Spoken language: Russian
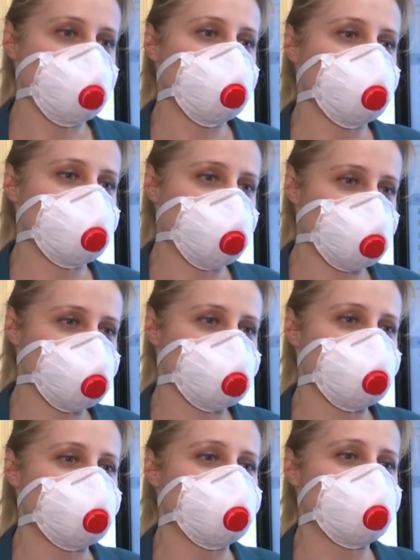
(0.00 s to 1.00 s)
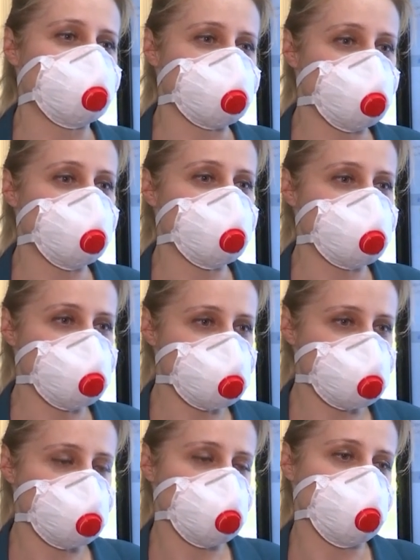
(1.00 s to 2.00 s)
им также интерактив
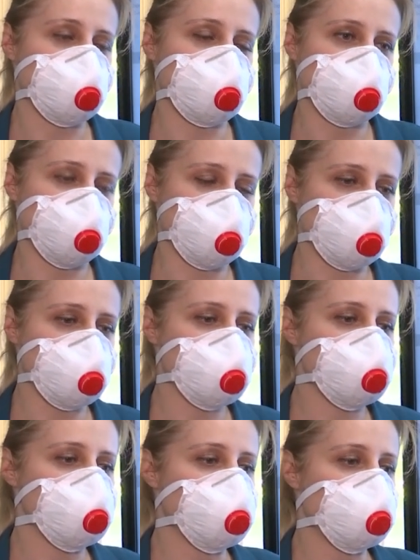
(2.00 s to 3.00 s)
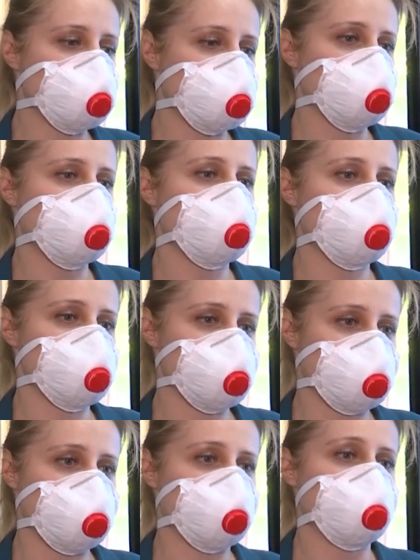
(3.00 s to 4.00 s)
родители, мы договорились, что они
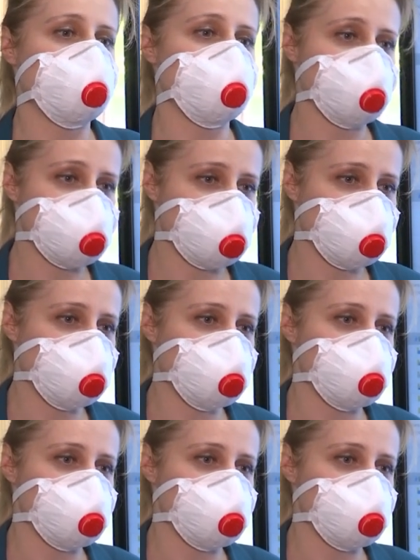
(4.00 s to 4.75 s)
повяжут им повязки